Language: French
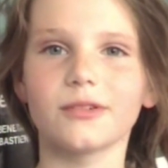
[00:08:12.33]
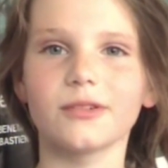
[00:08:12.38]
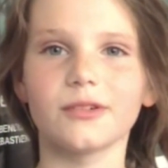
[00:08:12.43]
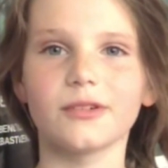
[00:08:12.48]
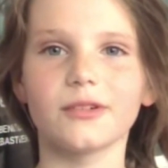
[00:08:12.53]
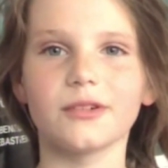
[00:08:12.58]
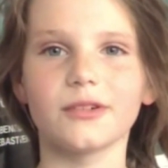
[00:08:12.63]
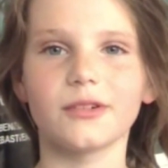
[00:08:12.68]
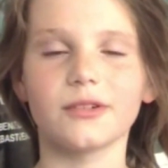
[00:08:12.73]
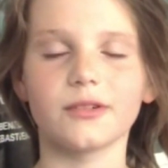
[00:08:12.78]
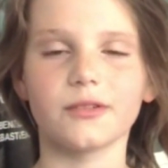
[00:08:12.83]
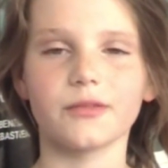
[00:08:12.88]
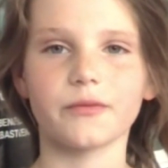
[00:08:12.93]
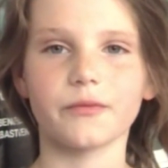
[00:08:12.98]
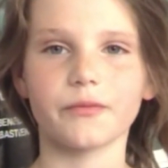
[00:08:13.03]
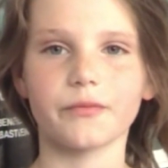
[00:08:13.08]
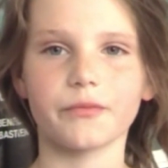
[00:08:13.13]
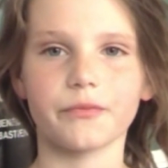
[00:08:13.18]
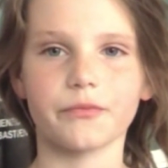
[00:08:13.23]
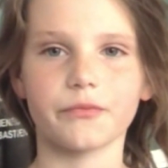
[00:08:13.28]
Tu les trouves comment,
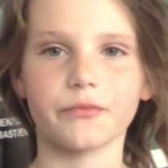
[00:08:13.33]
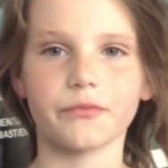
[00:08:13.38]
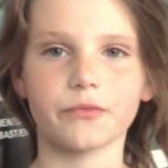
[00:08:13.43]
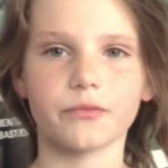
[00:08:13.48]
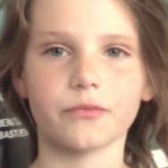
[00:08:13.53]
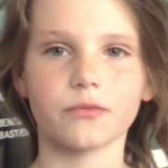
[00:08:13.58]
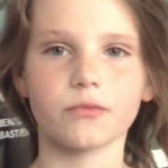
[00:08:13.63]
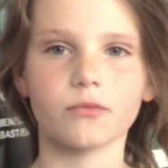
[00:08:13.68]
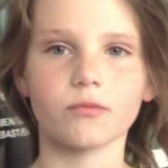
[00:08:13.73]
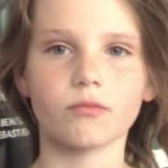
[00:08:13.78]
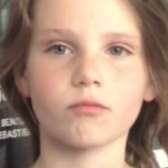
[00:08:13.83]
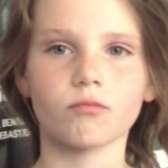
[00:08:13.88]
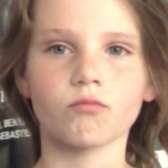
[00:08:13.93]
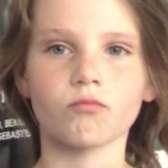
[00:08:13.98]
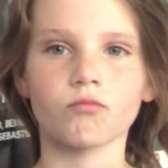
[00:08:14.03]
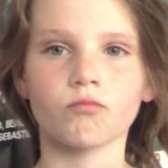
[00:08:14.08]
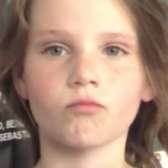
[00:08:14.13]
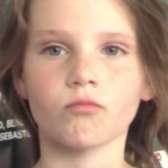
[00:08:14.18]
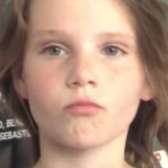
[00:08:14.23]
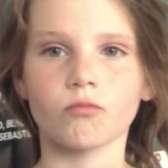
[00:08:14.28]
les filles euh?
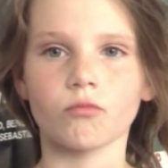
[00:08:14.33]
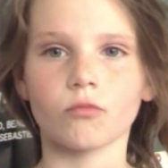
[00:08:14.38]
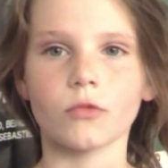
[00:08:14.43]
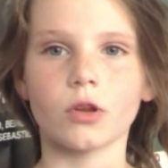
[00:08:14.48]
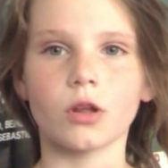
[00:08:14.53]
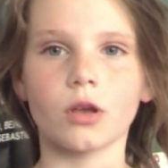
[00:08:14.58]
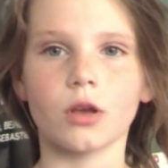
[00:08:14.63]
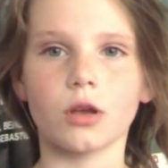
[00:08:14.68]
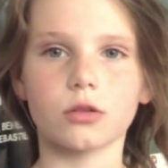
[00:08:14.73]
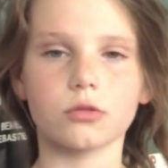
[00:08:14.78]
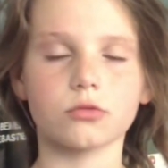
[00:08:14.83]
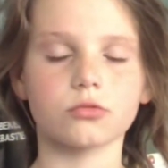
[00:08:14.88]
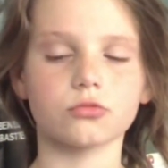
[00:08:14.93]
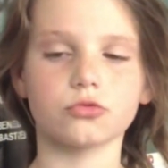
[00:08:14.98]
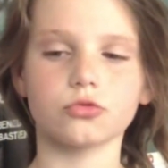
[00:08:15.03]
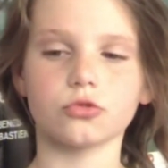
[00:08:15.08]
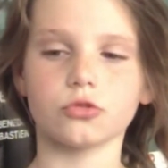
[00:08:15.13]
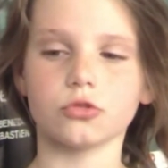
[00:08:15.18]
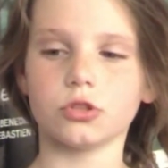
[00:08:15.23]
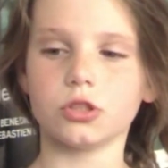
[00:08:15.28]
Elles sont
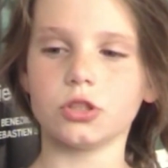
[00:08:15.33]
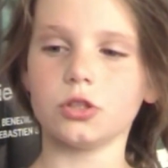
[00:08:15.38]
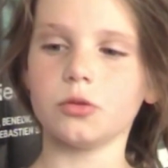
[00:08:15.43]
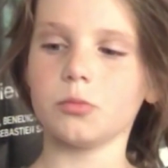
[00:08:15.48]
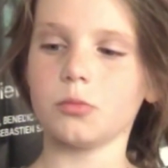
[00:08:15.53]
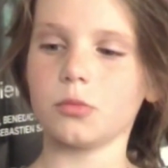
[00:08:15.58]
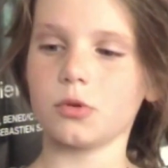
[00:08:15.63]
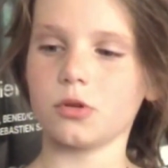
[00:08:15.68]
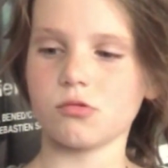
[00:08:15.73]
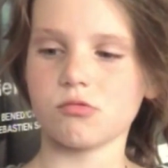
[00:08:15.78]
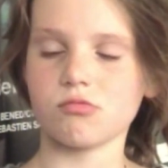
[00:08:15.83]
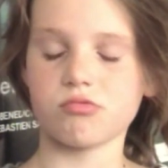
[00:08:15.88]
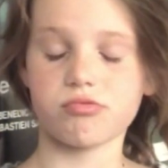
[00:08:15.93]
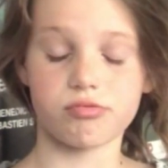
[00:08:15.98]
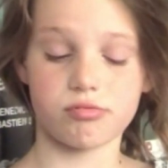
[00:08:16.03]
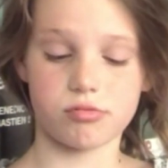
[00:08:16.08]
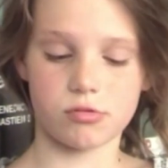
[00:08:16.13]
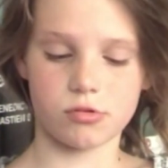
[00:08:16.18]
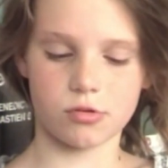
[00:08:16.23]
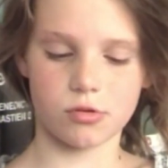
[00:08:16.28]
gentilles, mais
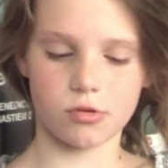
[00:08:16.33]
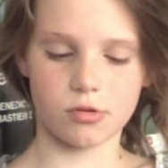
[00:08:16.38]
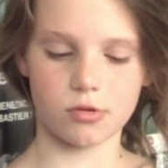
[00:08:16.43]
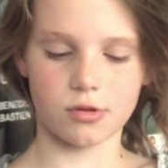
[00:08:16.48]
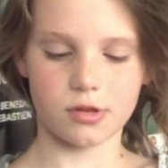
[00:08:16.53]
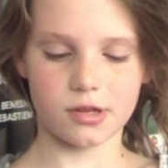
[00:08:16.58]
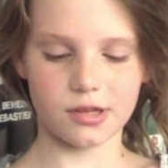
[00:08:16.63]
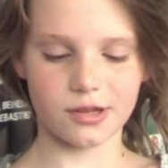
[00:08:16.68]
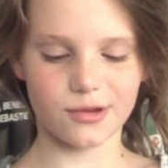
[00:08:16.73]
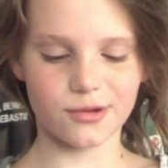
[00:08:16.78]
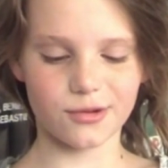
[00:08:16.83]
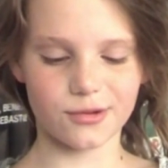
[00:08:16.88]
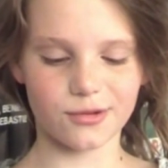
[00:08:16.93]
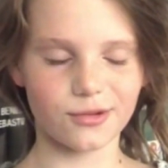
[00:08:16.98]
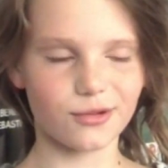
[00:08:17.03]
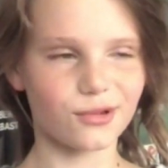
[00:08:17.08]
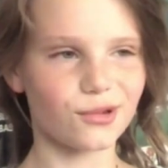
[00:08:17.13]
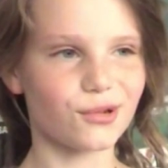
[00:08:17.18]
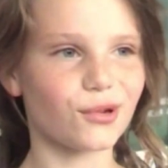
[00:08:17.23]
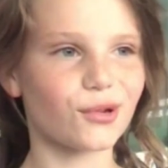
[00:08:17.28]
le truc, c'est
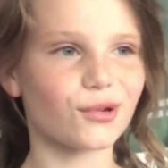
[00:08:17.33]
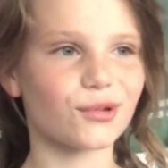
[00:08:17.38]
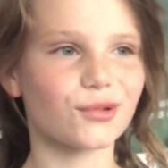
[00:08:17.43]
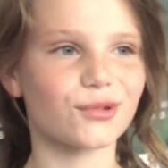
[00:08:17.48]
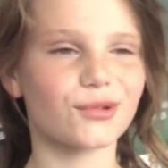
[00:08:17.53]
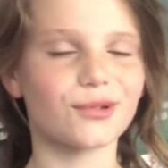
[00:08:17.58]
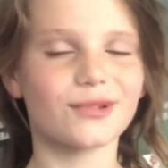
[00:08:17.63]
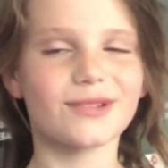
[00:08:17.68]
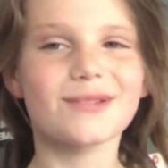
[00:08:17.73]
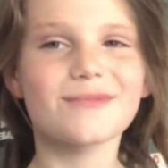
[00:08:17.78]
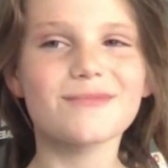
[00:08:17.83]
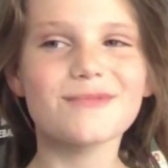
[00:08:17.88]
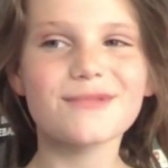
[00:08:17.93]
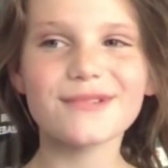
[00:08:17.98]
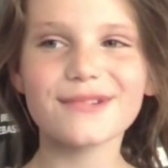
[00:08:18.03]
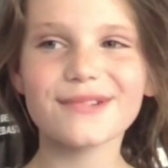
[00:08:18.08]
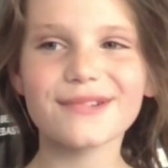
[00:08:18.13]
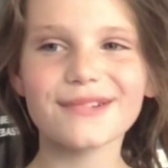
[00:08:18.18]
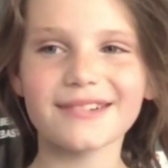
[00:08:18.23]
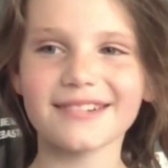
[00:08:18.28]
que leur jeu, c'est
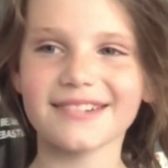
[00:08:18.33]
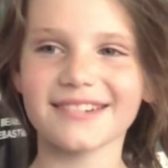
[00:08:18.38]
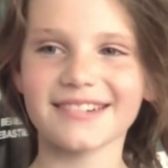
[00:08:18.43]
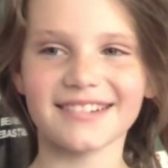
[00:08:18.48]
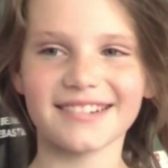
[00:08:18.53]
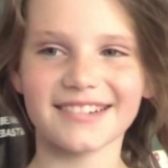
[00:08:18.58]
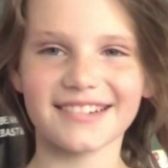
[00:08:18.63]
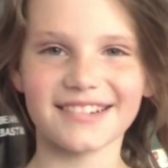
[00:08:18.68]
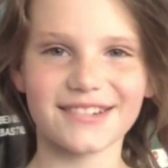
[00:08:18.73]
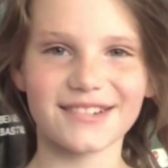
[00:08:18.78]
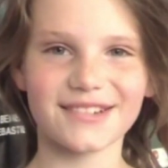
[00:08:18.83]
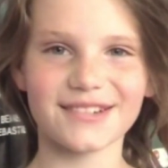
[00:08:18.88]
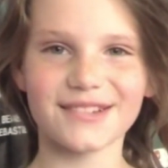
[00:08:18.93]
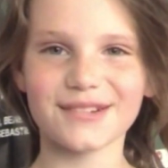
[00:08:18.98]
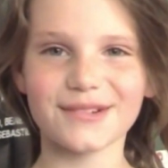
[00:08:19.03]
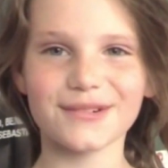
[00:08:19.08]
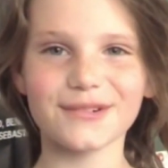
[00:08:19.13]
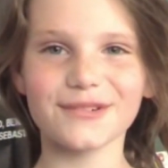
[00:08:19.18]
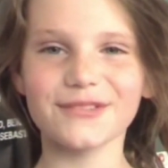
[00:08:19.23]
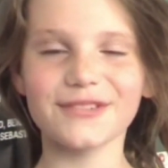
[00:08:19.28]
plutôt. J'ai
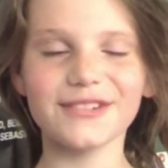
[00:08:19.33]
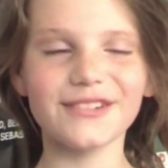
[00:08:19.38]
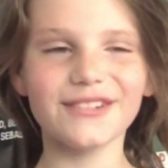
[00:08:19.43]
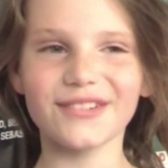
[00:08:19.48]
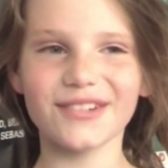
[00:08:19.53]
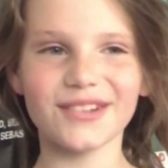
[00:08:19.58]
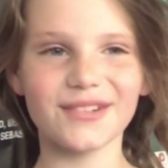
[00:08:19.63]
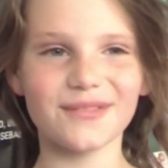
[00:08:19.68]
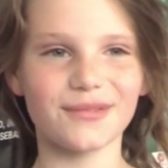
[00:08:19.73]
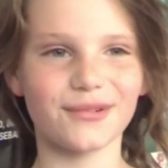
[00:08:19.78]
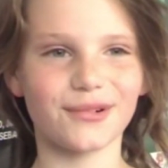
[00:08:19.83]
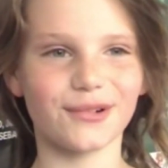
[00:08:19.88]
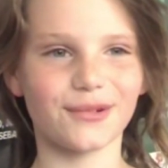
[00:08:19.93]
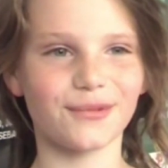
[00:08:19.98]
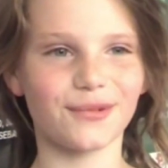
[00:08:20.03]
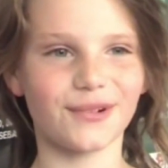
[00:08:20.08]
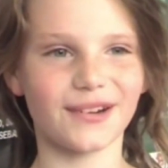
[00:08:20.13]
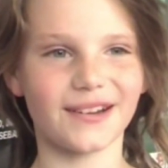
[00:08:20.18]
trop fifi pour moi.